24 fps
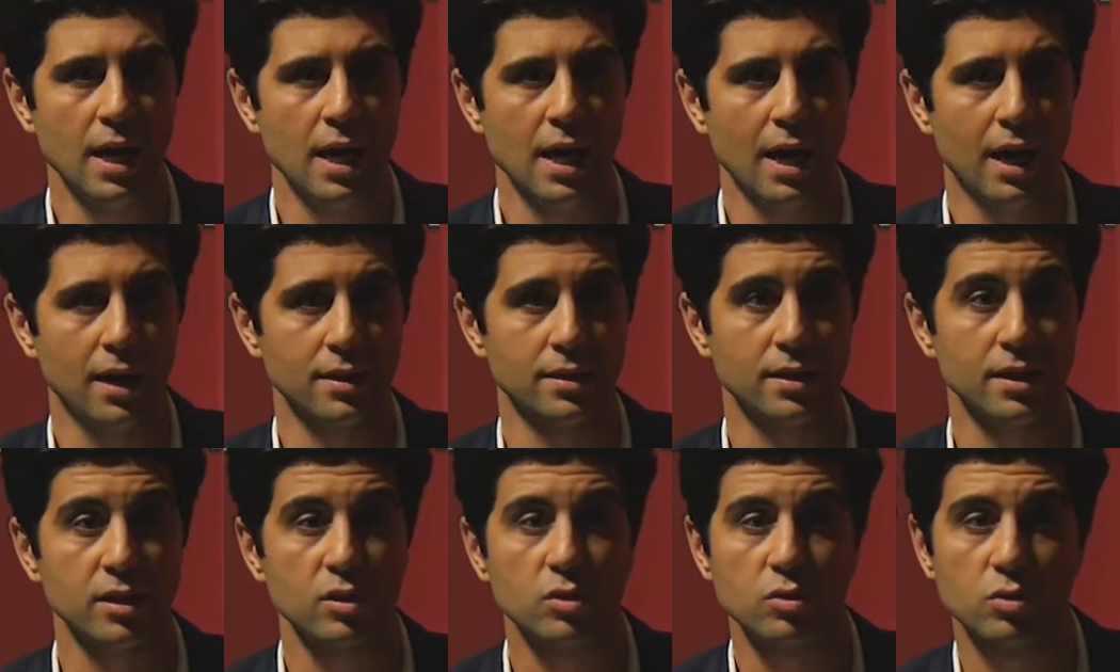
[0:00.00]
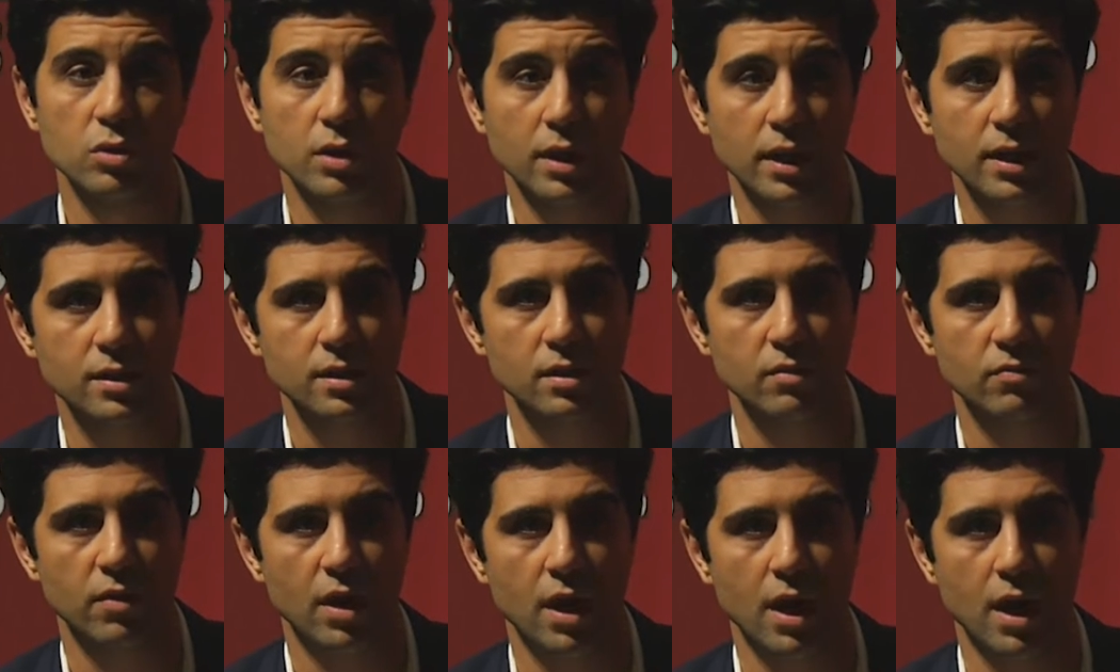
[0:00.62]
Als ich in
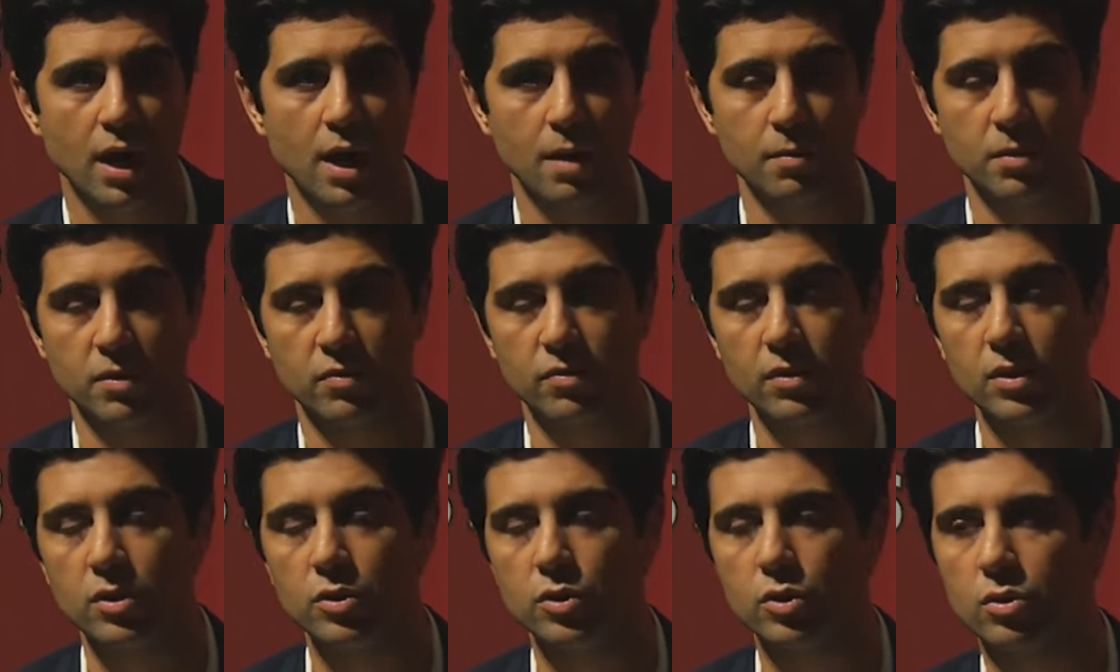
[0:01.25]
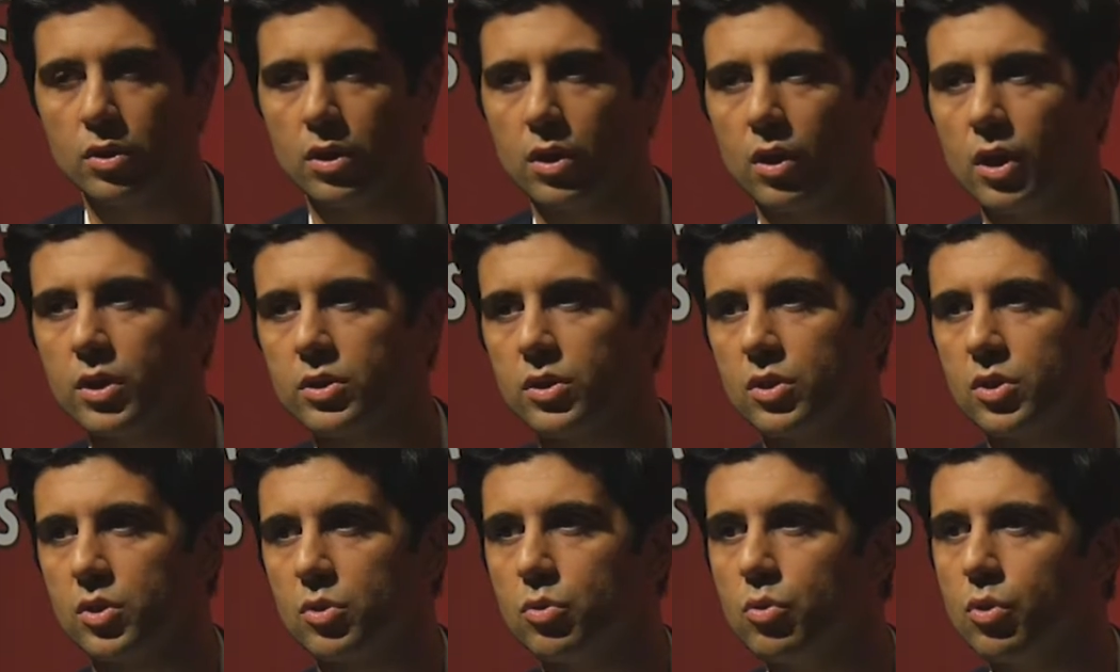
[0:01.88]
Tunesien war, habe ich vielen jungen
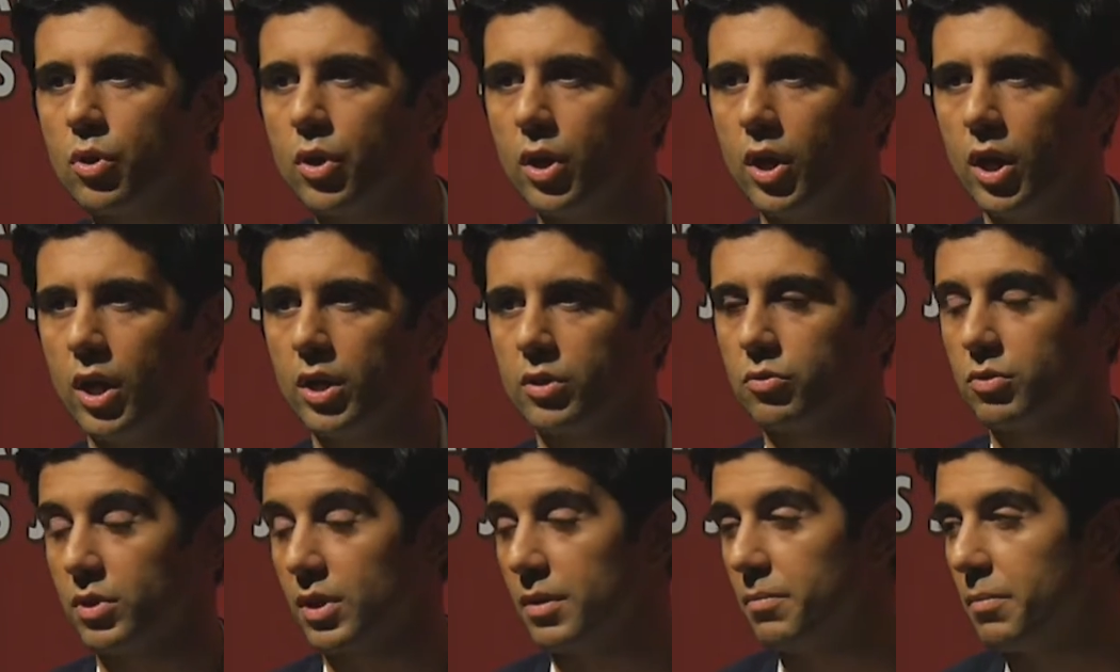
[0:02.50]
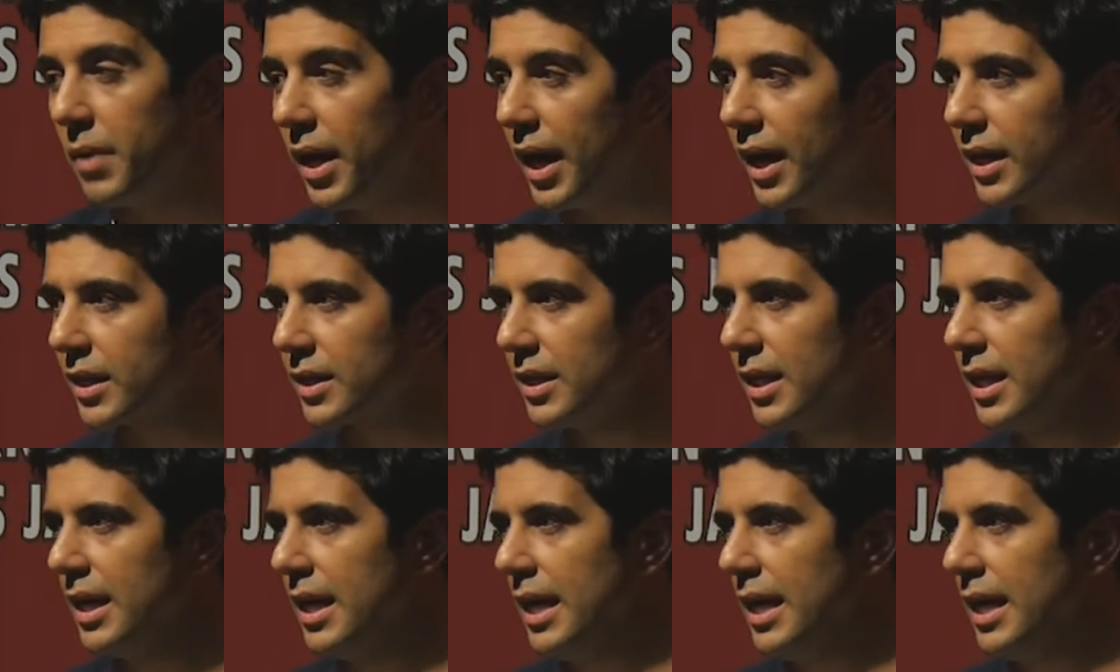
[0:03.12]
Leuten zugehört und gemerkt,